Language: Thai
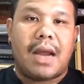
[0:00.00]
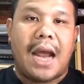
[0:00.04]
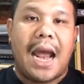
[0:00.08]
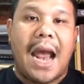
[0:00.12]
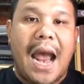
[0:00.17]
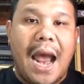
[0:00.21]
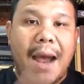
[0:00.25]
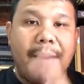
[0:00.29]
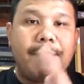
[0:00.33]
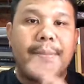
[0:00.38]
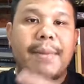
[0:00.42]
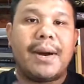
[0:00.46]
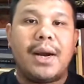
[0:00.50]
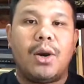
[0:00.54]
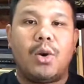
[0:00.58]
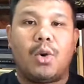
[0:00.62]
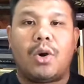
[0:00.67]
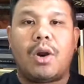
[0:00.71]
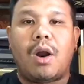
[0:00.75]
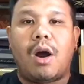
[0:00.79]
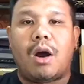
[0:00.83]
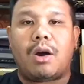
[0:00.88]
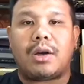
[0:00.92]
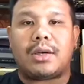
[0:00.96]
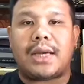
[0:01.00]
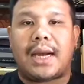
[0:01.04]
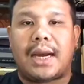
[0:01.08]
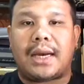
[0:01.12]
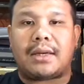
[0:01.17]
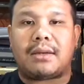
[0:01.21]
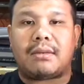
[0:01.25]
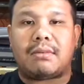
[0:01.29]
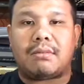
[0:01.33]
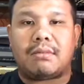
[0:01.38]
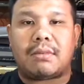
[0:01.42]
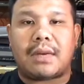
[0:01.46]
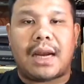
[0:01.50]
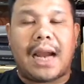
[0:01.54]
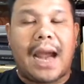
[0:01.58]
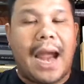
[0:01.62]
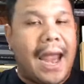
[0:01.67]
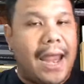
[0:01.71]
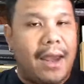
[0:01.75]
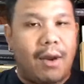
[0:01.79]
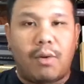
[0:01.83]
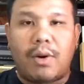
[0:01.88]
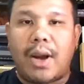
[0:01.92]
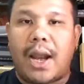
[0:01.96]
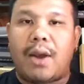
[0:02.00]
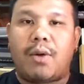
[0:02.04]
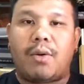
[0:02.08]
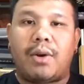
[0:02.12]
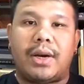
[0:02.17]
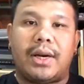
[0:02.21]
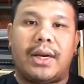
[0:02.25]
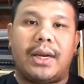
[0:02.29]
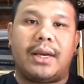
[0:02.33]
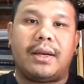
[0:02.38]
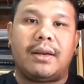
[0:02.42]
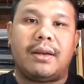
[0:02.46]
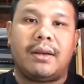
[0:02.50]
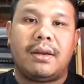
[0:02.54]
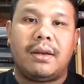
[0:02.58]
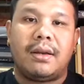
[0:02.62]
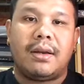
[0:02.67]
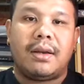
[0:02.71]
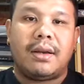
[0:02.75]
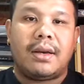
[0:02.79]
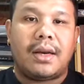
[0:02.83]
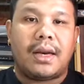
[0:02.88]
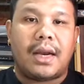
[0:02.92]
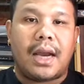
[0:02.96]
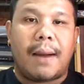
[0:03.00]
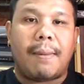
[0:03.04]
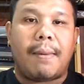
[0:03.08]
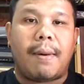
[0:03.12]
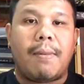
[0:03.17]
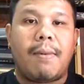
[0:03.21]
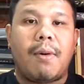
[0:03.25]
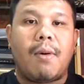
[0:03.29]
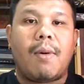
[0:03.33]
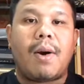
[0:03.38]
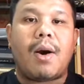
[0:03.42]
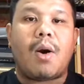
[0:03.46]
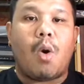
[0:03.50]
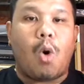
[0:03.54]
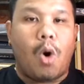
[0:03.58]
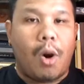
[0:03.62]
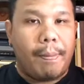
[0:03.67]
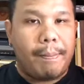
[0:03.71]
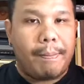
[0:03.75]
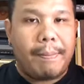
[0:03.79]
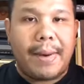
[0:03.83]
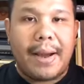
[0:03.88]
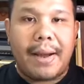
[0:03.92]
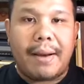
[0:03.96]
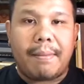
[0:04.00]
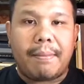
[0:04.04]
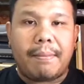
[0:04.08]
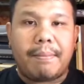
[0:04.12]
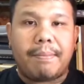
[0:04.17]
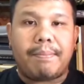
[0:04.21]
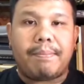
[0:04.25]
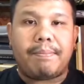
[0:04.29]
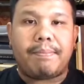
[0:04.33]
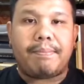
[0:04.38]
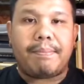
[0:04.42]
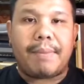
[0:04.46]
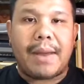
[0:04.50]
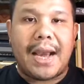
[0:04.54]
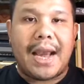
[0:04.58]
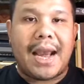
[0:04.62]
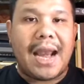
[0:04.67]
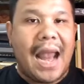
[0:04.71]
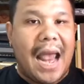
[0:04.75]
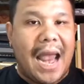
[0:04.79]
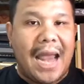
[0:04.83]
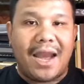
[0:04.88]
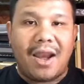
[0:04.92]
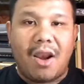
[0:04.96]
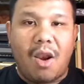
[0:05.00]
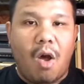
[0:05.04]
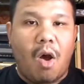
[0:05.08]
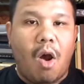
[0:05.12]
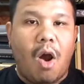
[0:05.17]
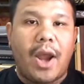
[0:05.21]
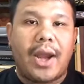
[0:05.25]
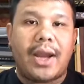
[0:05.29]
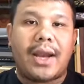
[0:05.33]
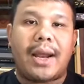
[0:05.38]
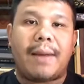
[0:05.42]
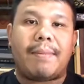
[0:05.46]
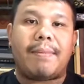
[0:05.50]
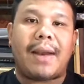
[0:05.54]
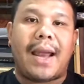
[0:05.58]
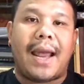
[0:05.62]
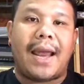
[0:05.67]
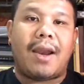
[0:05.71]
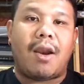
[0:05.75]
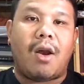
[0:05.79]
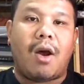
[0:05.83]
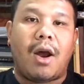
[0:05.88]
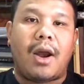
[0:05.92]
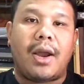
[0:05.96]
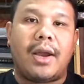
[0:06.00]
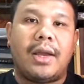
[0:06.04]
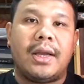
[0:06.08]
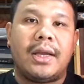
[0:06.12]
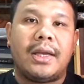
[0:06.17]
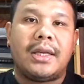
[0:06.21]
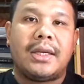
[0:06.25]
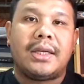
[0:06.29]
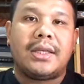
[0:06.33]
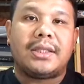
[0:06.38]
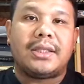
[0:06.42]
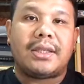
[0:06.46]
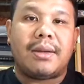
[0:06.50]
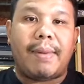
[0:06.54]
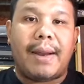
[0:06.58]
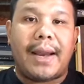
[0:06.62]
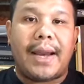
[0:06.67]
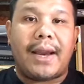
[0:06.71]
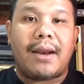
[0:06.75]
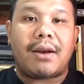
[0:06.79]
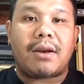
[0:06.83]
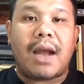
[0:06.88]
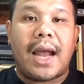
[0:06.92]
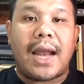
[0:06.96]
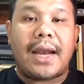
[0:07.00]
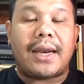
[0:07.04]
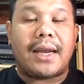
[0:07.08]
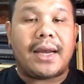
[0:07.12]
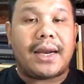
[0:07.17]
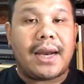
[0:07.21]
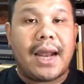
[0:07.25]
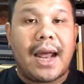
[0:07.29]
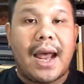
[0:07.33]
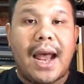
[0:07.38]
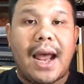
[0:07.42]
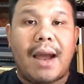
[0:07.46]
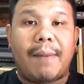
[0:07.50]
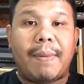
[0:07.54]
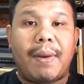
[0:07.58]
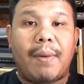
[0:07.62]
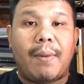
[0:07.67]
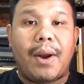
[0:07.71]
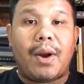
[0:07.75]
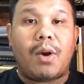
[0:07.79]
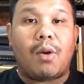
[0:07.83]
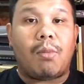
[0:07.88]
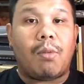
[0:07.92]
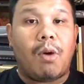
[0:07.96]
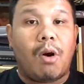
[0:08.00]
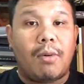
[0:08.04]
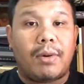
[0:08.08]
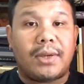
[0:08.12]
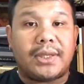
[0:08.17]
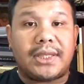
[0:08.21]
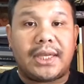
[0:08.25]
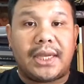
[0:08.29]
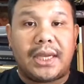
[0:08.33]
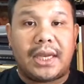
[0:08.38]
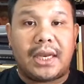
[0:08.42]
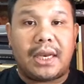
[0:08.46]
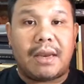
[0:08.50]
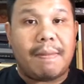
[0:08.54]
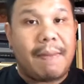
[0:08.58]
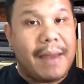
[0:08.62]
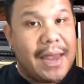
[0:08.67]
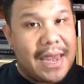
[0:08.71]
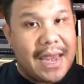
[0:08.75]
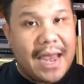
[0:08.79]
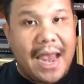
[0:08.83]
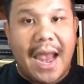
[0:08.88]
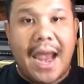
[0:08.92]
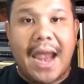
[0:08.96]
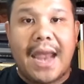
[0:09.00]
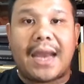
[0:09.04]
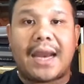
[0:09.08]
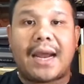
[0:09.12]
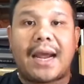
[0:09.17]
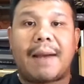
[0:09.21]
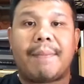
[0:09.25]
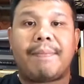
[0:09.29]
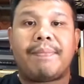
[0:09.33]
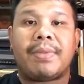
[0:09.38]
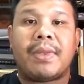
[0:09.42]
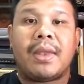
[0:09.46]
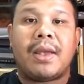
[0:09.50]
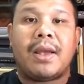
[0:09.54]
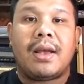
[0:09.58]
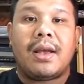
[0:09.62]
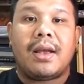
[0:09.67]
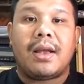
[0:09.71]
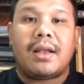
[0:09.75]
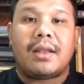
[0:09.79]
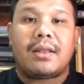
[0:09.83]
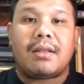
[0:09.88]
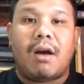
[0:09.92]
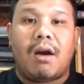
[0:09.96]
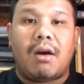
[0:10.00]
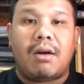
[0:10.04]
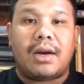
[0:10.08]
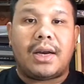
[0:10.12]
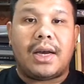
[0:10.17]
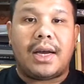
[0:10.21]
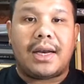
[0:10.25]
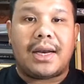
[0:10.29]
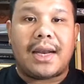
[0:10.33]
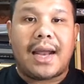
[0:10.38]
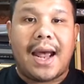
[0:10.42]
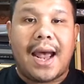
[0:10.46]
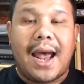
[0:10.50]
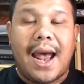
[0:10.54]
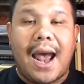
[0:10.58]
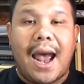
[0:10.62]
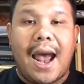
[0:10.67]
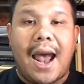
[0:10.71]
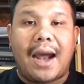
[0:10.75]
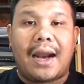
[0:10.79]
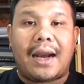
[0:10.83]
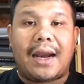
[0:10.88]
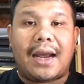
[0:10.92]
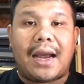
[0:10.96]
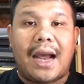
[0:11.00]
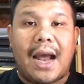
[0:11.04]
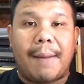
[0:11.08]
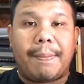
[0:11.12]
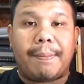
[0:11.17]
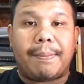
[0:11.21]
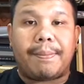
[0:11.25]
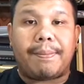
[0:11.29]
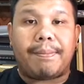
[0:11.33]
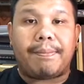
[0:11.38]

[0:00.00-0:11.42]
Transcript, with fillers: ห้ามมือหลุดออกจากใครคนใดคนหนึ่งนะครับเขาบอกว่าคนเป็นเป็นหลายร้อยนะครับ หลายร้อย สมัยนั้นการเดินทางไปวัดหลวงพ่อภาษีนี่ไม่ง่ายนะครับ ต้องเดินทางนะครับ